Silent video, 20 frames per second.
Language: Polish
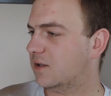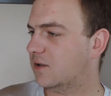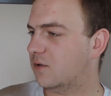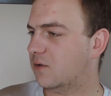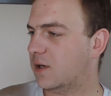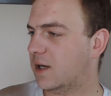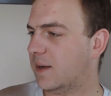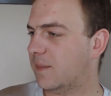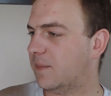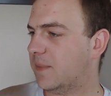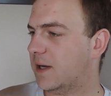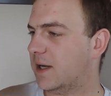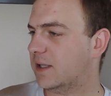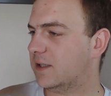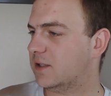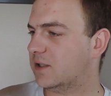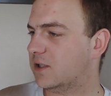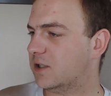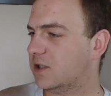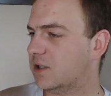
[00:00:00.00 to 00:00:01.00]
druga
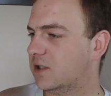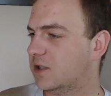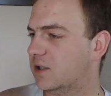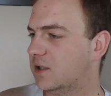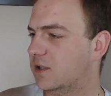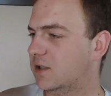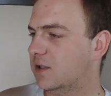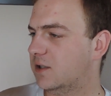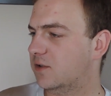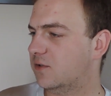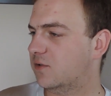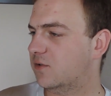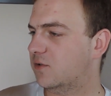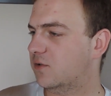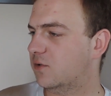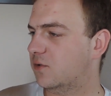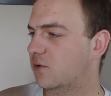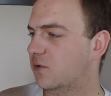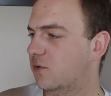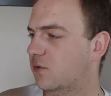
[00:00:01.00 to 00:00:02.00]
patrzy,
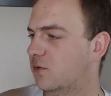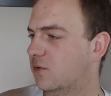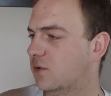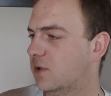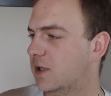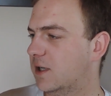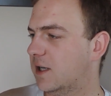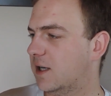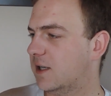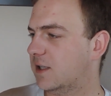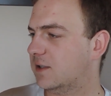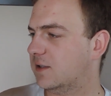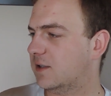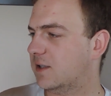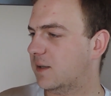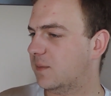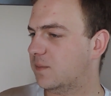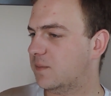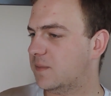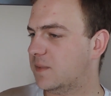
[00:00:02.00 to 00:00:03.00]
druga
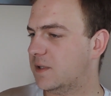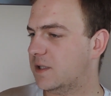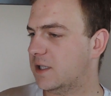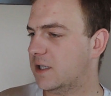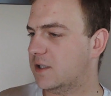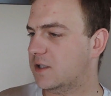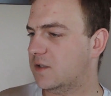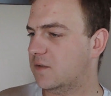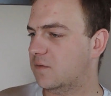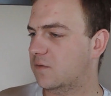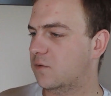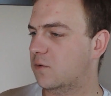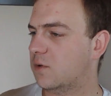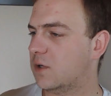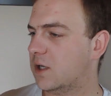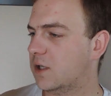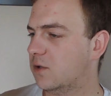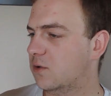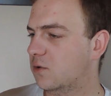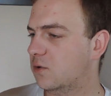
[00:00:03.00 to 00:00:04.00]
naprzeciw,
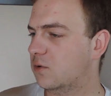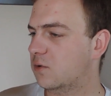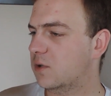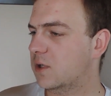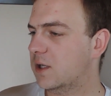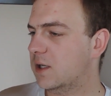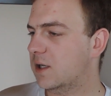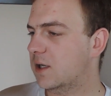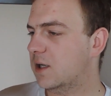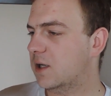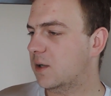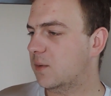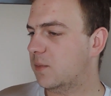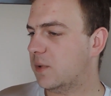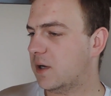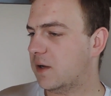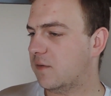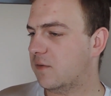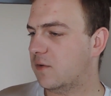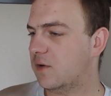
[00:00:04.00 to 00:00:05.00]
góra, dół,
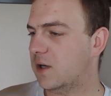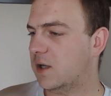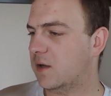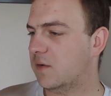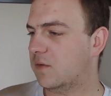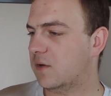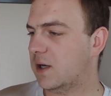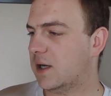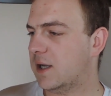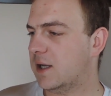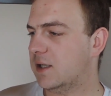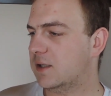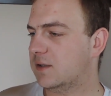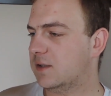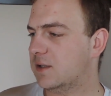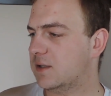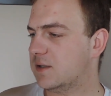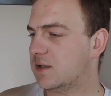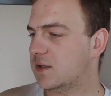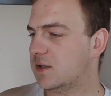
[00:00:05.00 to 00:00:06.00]
prawo, lewo, ale
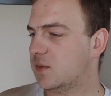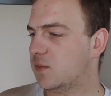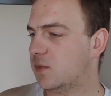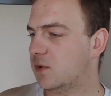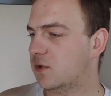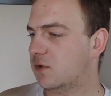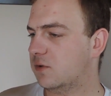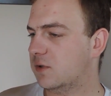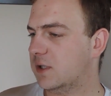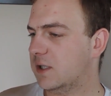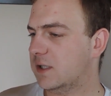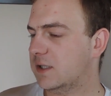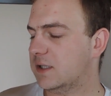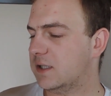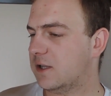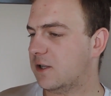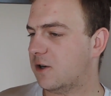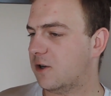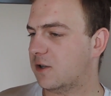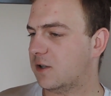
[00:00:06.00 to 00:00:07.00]
ty jesteś po drugiej
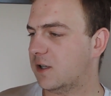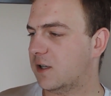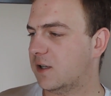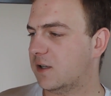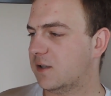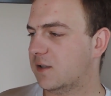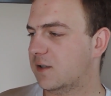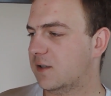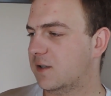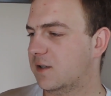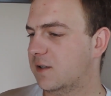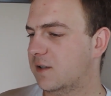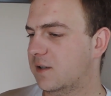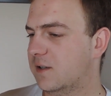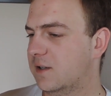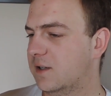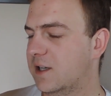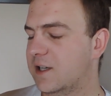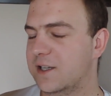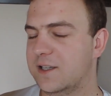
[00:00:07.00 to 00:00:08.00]
stronie.
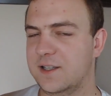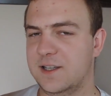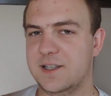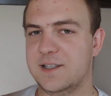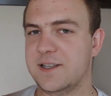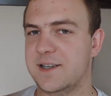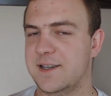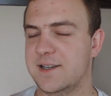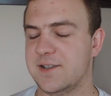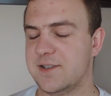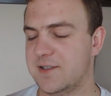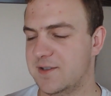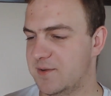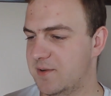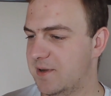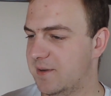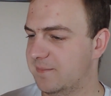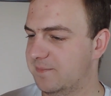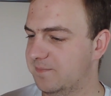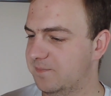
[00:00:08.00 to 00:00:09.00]
Nie
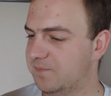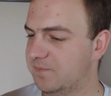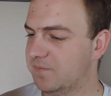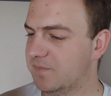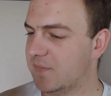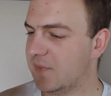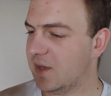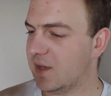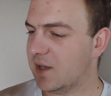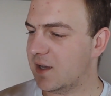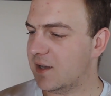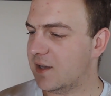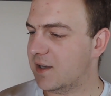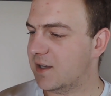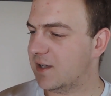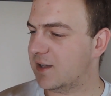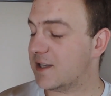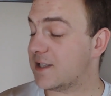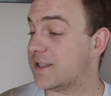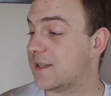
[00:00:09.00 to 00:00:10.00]
zajarzyłem.
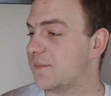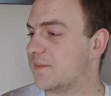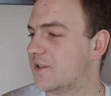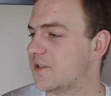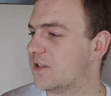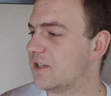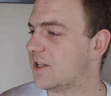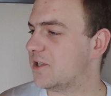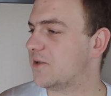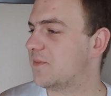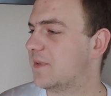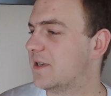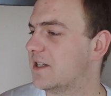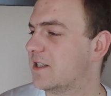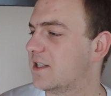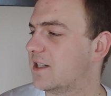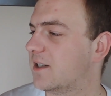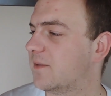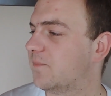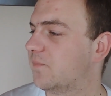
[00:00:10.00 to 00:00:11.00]
Następny, żona do
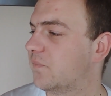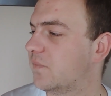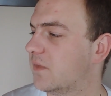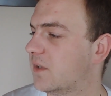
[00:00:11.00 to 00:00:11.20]
męża.